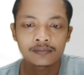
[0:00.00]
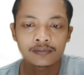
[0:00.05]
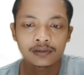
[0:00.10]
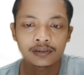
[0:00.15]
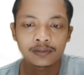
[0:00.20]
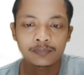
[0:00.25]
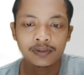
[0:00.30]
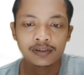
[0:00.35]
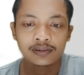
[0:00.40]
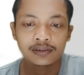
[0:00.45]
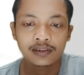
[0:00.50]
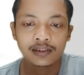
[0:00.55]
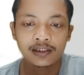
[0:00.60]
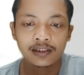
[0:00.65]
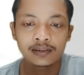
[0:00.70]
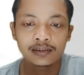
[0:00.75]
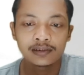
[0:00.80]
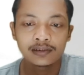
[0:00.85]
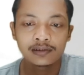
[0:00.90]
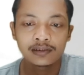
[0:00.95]
dipastikan
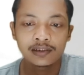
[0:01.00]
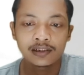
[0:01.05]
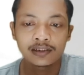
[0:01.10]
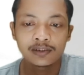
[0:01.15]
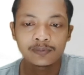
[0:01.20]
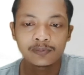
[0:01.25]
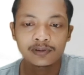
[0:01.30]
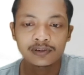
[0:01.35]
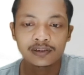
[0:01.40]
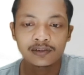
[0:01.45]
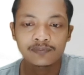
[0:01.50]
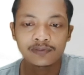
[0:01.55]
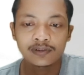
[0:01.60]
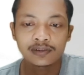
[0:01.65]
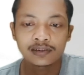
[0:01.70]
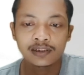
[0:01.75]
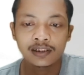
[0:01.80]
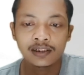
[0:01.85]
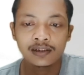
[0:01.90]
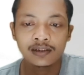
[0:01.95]
ini DHCP
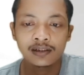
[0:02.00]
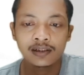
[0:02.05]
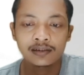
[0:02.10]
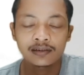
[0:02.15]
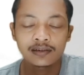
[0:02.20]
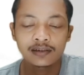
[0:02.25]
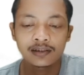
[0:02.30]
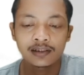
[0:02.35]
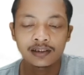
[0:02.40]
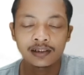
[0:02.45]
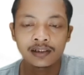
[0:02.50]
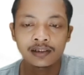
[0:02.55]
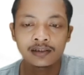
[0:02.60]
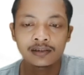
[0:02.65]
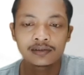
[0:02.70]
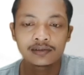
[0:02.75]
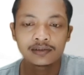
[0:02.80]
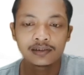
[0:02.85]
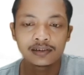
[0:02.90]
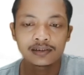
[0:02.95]
servernya adalah
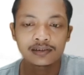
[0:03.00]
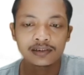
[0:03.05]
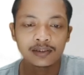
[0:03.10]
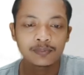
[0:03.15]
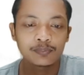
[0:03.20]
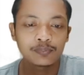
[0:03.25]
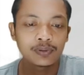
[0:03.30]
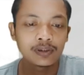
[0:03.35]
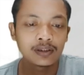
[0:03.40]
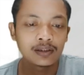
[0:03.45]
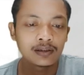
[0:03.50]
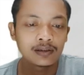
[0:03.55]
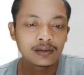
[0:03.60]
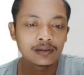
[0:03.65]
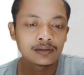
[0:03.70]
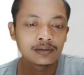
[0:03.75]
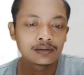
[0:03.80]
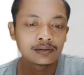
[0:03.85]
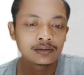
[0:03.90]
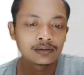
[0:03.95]
disable
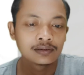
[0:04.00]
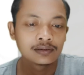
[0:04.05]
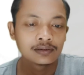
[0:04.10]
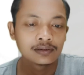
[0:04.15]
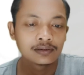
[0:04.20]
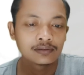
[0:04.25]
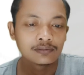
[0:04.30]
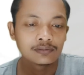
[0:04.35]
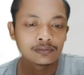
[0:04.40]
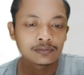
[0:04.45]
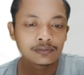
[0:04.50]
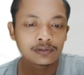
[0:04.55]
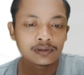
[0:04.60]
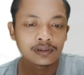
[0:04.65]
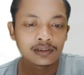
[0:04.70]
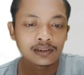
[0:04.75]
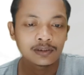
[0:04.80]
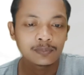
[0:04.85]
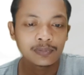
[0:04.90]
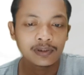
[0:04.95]
untuk
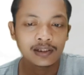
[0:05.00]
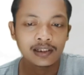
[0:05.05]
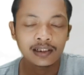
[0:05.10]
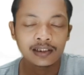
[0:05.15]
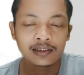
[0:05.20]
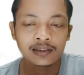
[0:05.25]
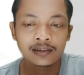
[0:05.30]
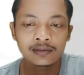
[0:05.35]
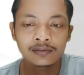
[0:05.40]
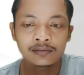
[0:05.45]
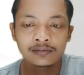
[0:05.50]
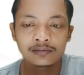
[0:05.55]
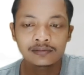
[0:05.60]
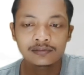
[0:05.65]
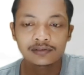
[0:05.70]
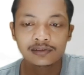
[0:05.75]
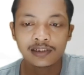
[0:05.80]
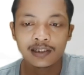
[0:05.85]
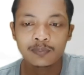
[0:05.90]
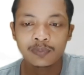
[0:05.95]
DHCP client
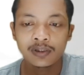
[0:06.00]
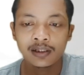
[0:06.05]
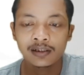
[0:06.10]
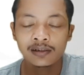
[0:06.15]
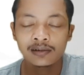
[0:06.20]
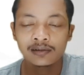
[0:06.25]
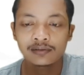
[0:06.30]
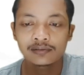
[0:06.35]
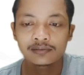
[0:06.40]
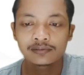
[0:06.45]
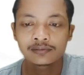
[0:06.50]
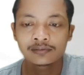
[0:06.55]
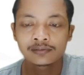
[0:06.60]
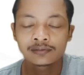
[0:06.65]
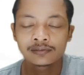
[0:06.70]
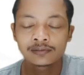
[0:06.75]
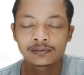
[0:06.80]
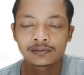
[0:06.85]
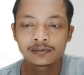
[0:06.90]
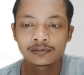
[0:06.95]
sama
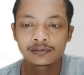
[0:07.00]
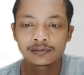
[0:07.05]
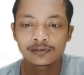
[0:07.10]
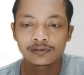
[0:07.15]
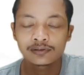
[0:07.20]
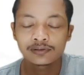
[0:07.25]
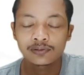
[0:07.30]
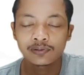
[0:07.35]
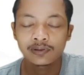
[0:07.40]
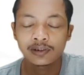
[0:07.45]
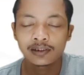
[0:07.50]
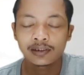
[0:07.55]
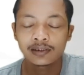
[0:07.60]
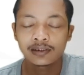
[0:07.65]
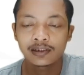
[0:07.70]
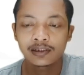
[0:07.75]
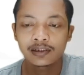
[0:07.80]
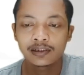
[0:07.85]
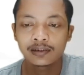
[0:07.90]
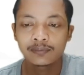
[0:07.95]
sesuai
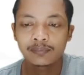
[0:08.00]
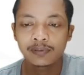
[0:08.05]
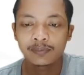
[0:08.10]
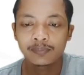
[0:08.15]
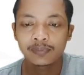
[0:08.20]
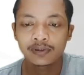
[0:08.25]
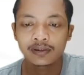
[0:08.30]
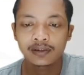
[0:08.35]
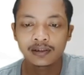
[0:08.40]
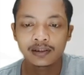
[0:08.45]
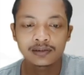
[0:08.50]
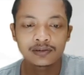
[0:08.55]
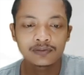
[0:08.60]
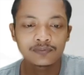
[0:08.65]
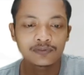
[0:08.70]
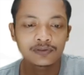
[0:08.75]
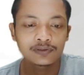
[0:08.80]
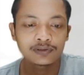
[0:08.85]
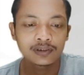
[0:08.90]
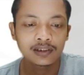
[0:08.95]
dari pabrikan
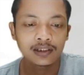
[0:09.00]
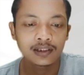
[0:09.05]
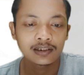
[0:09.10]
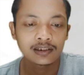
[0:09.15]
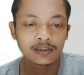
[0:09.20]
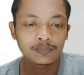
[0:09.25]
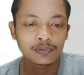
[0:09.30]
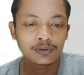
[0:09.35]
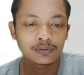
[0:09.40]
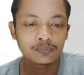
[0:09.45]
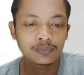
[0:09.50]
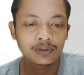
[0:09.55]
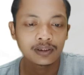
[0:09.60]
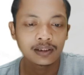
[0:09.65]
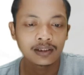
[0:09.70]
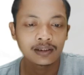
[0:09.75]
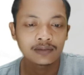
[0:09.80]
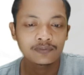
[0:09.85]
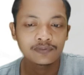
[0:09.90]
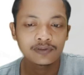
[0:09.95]
defaultnya nggak ada
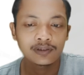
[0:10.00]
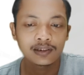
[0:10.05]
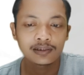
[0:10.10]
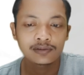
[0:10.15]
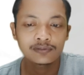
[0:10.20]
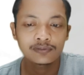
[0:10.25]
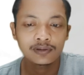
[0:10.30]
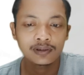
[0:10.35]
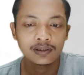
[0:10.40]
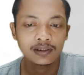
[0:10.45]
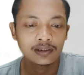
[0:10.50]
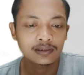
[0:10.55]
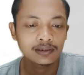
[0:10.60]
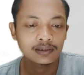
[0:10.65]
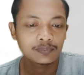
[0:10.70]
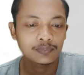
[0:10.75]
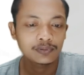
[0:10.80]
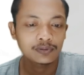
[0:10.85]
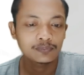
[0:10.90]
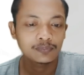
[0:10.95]
perubahan VLAN juga nggak ada
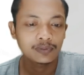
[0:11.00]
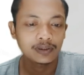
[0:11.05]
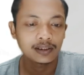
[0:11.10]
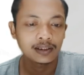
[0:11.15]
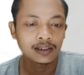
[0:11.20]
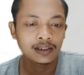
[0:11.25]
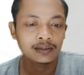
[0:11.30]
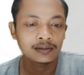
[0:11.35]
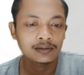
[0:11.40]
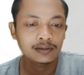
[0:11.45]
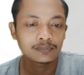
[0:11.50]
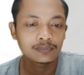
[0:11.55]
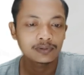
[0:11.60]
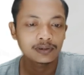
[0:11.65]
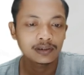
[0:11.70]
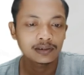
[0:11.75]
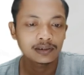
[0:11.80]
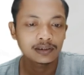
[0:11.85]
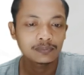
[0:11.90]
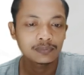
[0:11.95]
perubahan
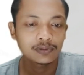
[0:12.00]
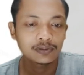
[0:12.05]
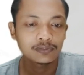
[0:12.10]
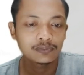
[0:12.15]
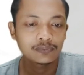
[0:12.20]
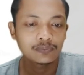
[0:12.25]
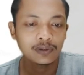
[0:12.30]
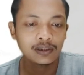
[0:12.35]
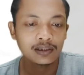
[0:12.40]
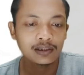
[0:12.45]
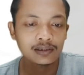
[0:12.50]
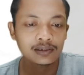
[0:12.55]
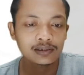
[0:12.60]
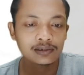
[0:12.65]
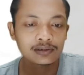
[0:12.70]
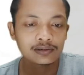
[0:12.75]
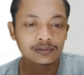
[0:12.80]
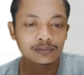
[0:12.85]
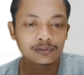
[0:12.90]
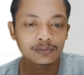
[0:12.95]
kemudian di menu
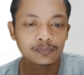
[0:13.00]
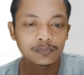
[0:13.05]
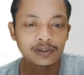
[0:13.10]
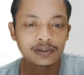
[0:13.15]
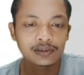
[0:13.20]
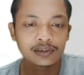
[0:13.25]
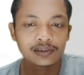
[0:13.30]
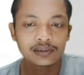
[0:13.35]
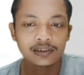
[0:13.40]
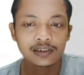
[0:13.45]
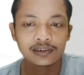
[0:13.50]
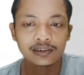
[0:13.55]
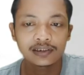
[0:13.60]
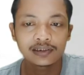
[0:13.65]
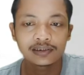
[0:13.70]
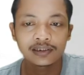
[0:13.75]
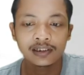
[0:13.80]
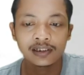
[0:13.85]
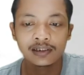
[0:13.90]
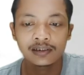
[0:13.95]
wireless untuk basic
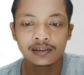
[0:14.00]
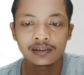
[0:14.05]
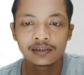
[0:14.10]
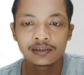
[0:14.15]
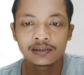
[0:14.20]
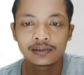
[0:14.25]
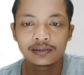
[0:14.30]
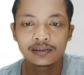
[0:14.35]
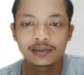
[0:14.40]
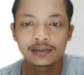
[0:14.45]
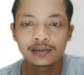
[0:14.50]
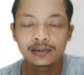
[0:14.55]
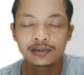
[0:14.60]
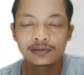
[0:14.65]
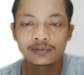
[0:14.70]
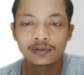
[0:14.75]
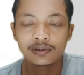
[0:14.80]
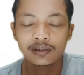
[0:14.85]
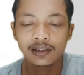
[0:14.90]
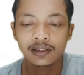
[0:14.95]
settingnya di sini
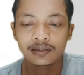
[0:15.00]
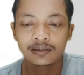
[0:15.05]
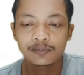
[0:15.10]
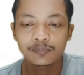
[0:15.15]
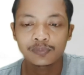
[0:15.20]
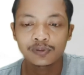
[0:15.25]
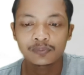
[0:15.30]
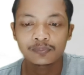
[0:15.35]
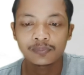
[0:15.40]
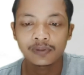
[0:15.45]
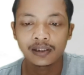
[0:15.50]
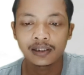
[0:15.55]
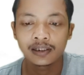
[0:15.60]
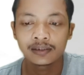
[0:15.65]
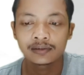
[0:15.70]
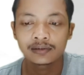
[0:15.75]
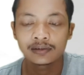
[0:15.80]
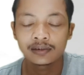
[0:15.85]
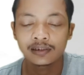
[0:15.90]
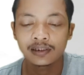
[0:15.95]
juga nggak ada perubahan
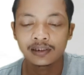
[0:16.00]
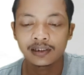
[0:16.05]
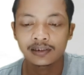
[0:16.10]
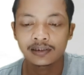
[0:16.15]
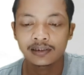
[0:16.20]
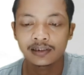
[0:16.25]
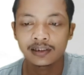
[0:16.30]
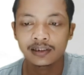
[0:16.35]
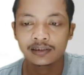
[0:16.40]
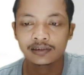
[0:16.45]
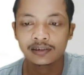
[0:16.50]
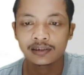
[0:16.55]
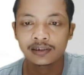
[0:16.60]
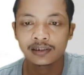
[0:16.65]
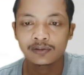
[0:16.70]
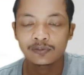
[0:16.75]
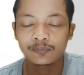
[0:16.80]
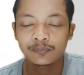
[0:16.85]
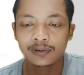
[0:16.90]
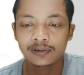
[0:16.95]
tidak ada yang saya
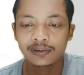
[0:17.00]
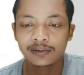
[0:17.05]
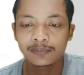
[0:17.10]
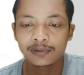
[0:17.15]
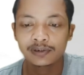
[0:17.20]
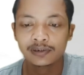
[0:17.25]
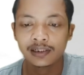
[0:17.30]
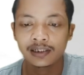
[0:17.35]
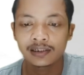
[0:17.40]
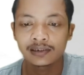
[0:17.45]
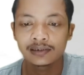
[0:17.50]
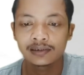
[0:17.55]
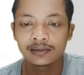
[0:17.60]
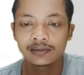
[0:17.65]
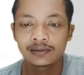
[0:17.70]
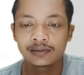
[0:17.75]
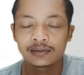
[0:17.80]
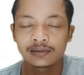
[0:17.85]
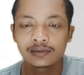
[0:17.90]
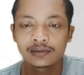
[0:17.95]
rubah sama sekali
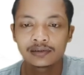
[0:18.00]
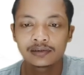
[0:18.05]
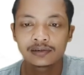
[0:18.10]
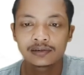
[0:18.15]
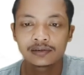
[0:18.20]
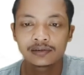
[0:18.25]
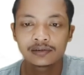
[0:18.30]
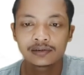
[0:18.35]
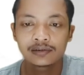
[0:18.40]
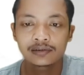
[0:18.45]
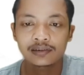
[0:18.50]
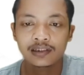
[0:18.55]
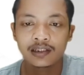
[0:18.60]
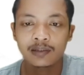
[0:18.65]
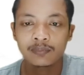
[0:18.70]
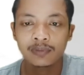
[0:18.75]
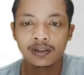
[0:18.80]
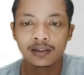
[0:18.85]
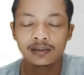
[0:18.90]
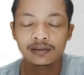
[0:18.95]

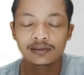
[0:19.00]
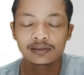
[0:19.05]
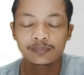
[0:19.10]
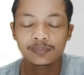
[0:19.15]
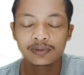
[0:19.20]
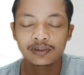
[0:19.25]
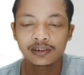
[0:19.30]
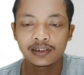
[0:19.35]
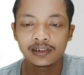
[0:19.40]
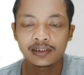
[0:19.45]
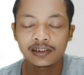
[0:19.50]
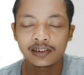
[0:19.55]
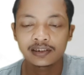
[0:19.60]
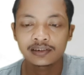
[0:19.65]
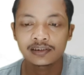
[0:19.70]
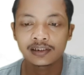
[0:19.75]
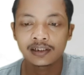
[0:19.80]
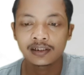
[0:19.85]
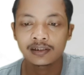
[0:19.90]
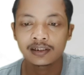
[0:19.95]
sama seperti ini
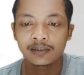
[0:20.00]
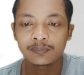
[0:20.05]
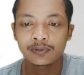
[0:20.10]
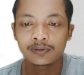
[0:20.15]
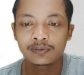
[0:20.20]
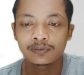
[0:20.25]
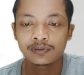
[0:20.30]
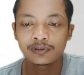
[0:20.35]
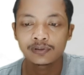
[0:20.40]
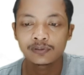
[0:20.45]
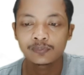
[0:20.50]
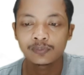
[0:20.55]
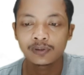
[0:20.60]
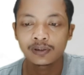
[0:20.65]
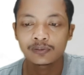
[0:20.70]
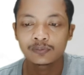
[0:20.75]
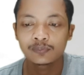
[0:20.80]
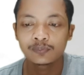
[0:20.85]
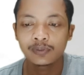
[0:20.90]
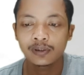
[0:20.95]
aja nggak perlu
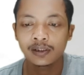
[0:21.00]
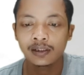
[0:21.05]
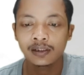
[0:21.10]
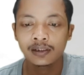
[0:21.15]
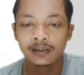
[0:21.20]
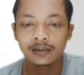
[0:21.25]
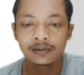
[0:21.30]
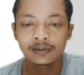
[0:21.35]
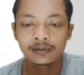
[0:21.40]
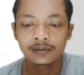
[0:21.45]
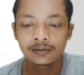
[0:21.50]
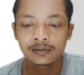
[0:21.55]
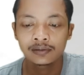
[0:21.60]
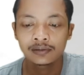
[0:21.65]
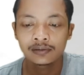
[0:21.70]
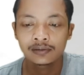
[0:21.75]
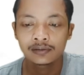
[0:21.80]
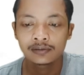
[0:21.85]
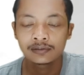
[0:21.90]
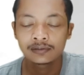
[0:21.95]
dirubah-rubah
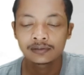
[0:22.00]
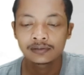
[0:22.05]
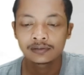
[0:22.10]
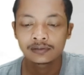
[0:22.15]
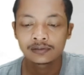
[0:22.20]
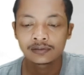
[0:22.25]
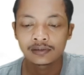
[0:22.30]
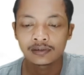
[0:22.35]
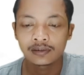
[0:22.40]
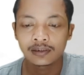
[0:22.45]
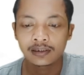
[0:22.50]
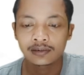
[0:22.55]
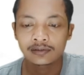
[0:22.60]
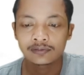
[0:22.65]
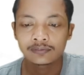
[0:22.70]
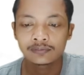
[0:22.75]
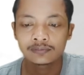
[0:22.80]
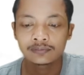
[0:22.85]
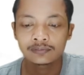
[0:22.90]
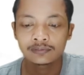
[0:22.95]

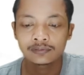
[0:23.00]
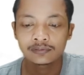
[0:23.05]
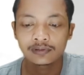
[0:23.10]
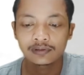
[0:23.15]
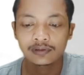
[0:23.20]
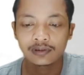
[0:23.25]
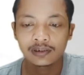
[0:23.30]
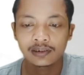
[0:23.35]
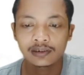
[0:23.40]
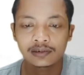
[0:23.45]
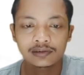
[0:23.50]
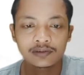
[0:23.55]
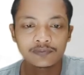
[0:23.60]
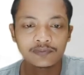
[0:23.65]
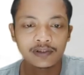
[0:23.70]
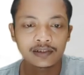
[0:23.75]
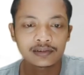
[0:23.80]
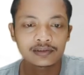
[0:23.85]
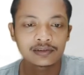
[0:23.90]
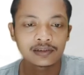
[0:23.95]
langsung klik save
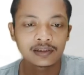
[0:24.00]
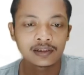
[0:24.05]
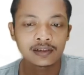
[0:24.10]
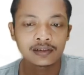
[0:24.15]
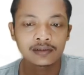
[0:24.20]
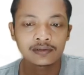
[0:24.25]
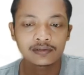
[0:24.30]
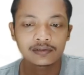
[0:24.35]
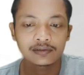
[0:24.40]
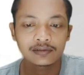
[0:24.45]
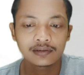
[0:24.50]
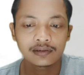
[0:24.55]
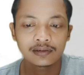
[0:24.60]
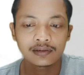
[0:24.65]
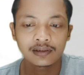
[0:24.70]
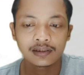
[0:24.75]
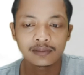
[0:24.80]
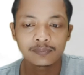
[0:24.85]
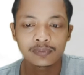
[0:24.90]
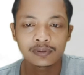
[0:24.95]
aja karena
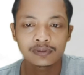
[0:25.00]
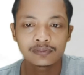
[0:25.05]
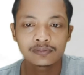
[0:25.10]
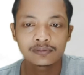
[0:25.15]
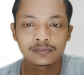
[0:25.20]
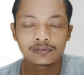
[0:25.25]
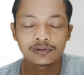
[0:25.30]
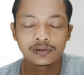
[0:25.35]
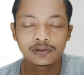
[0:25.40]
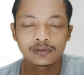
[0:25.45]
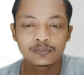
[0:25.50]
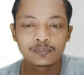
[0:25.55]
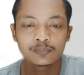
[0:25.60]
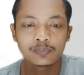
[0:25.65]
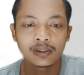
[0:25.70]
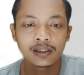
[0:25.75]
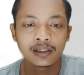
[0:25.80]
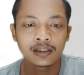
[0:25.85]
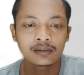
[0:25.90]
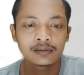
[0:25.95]
nggak perlu
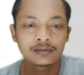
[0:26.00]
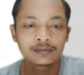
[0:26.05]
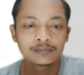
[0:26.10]
dirubah